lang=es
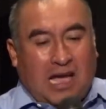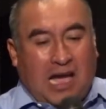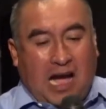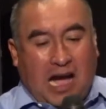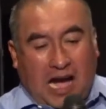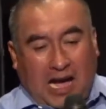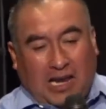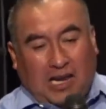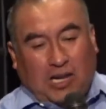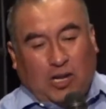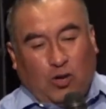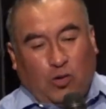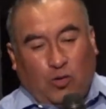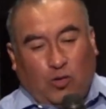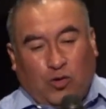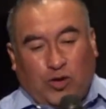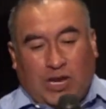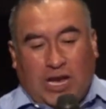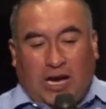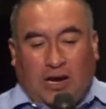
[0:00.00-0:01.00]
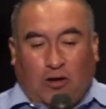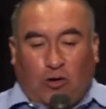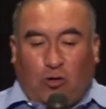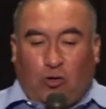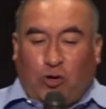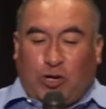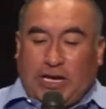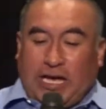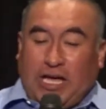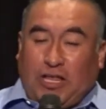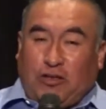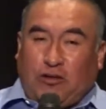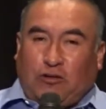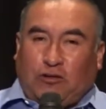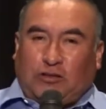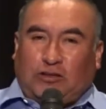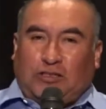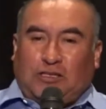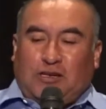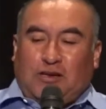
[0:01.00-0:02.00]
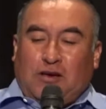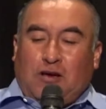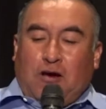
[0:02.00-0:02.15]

Aleluya, gloria a Dios.